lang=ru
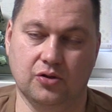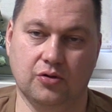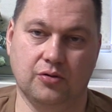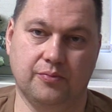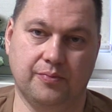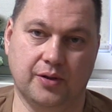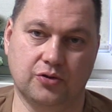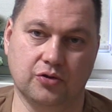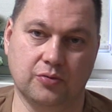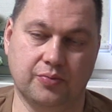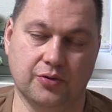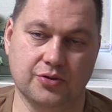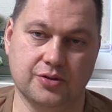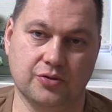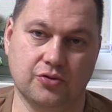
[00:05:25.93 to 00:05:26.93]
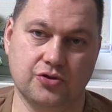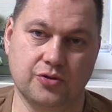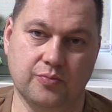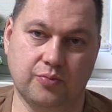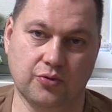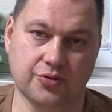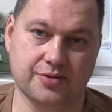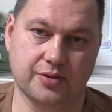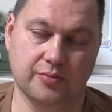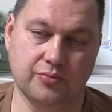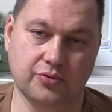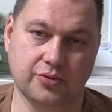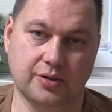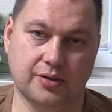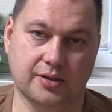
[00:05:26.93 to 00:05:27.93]
Но потом просто очень поздно
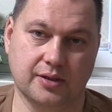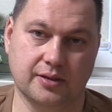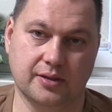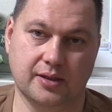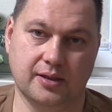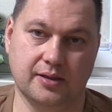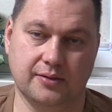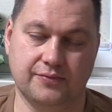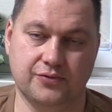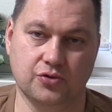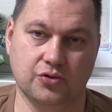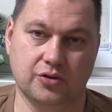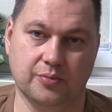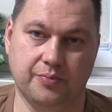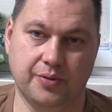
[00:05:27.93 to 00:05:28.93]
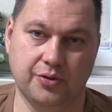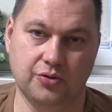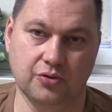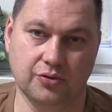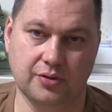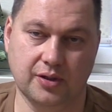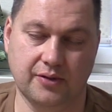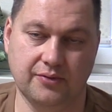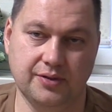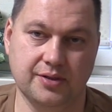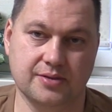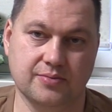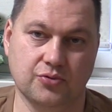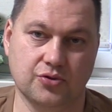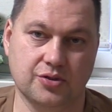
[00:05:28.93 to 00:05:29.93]
будет, когда все это придет, а вы
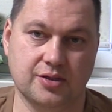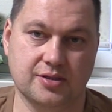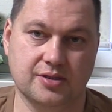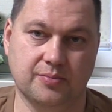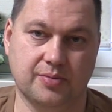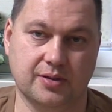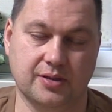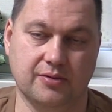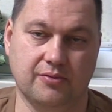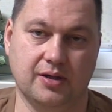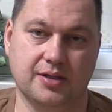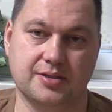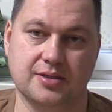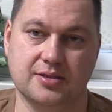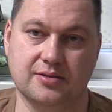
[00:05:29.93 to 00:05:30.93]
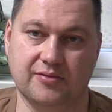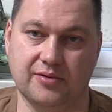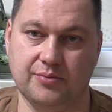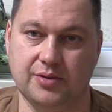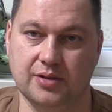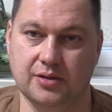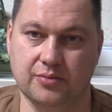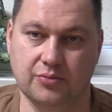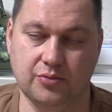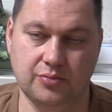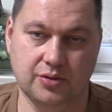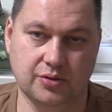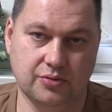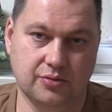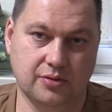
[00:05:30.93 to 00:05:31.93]
не сможете сопротивляться современному
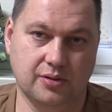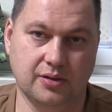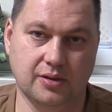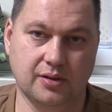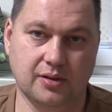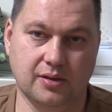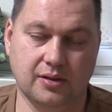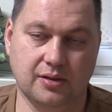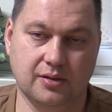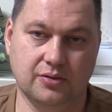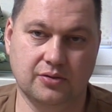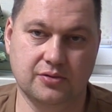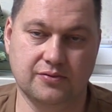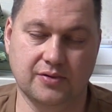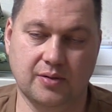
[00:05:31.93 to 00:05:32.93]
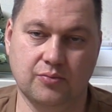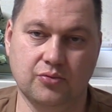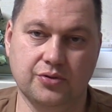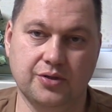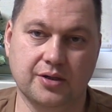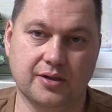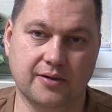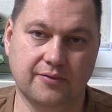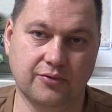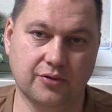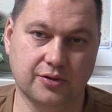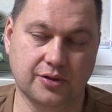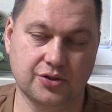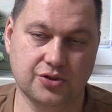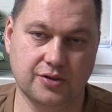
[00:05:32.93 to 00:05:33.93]
миру. То есть вам будет
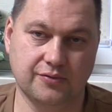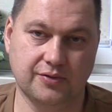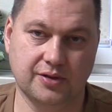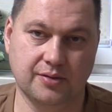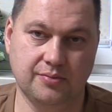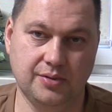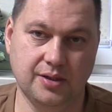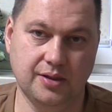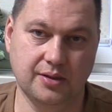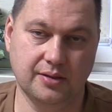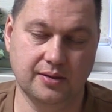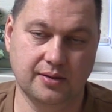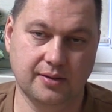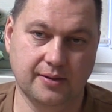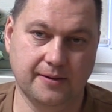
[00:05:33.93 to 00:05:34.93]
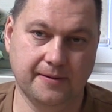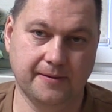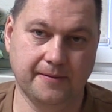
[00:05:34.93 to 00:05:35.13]
некомфортно жить в этом мире.